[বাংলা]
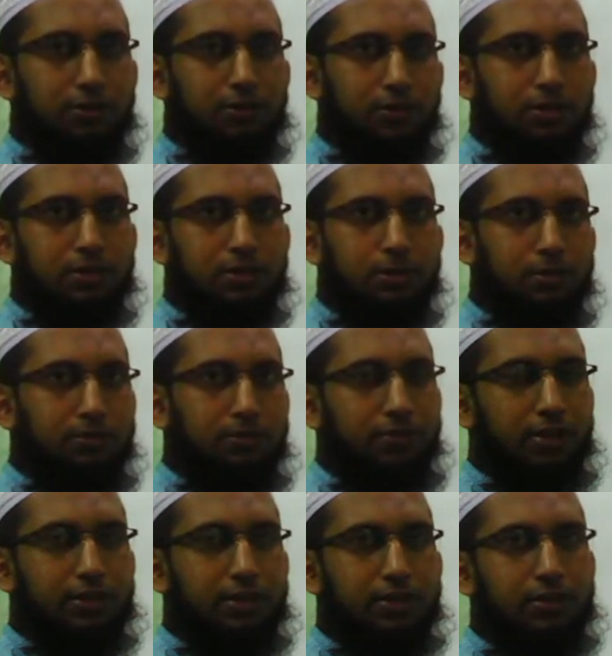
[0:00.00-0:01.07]
ক্লজ এবং
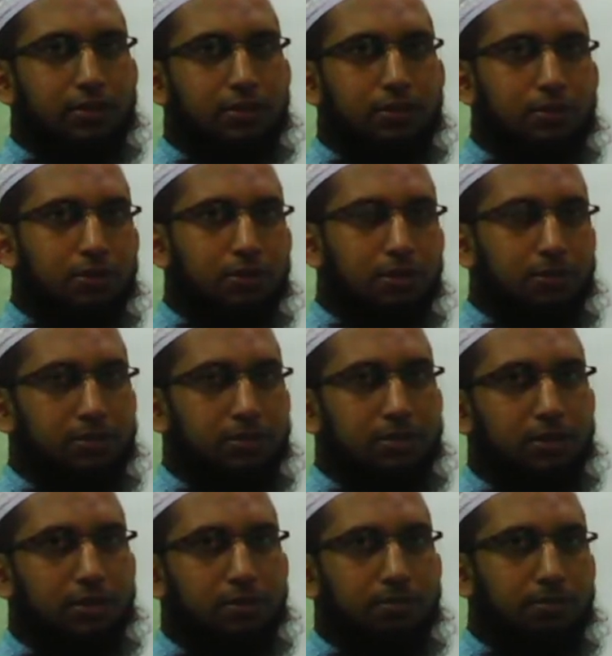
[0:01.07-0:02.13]
ফ্রেজ এগুলো সম্পর্কে
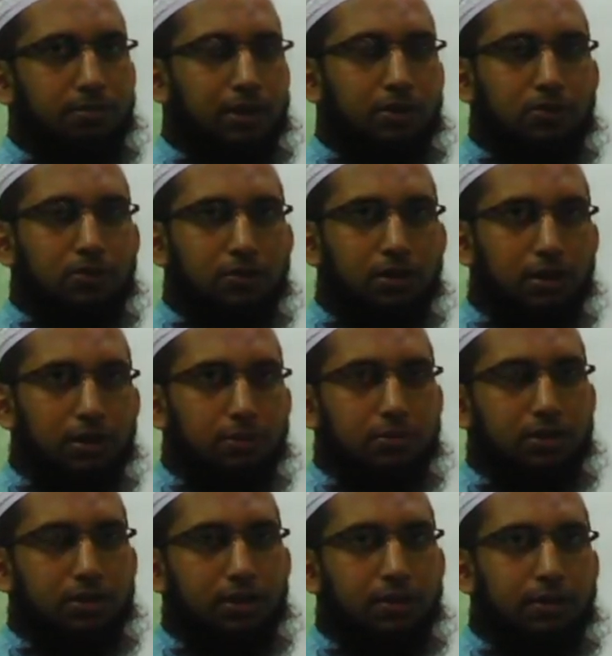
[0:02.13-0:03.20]
বিস্তারিত ভালো করে না
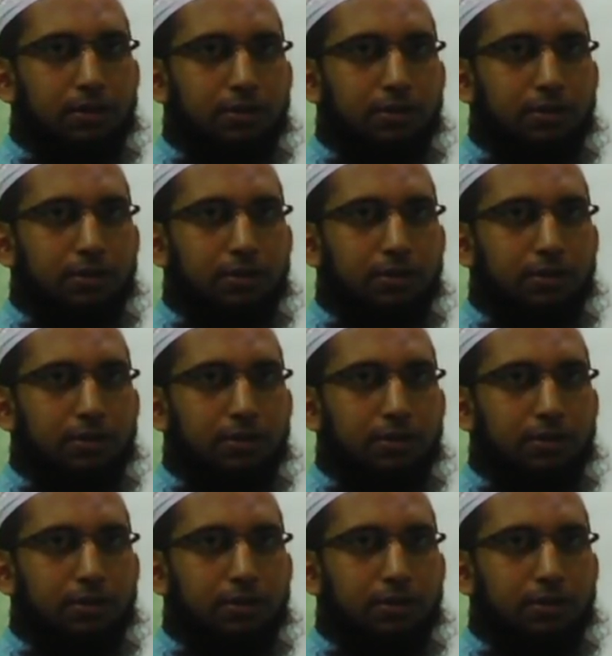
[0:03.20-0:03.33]
বুঝলে